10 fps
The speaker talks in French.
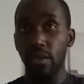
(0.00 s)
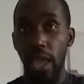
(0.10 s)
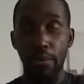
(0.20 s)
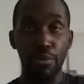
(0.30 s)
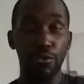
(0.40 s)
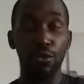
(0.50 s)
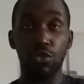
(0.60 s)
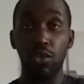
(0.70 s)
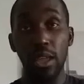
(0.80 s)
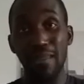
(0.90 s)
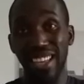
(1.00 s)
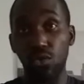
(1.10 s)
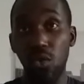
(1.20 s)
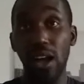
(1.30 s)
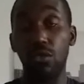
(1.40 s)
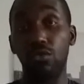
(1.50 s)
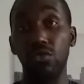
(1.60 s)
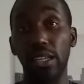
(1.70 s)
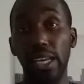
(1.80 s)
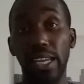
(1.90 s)
elle peut fonctionner, mais elle doit
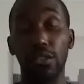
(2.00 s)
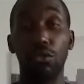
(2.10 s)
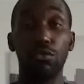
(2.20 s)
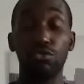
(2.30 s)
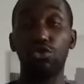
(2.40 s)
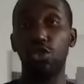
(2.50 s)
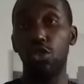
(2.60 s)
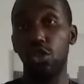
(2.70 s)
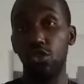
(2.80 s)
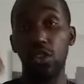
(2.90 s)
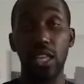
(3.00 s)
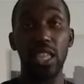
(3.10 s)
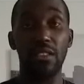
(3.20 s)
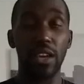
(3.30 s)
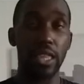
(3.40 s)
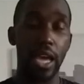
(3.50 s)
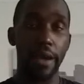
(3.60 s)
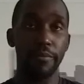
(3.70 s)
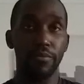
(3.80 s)
rencontrer l'intention de jeu de tes adversaires.